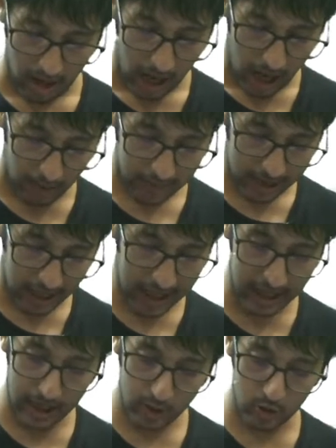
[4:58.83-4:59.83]
अब यही
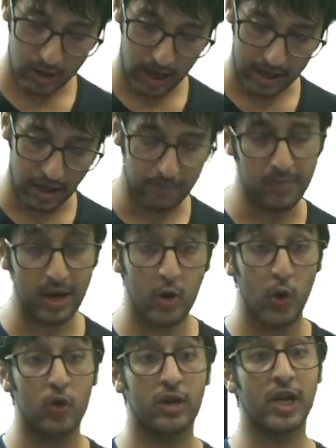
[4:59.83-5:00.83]
जो था नंबर
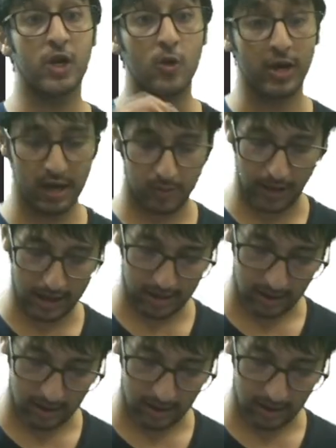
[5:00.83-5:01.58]
उसका यूनिट्स प्लेस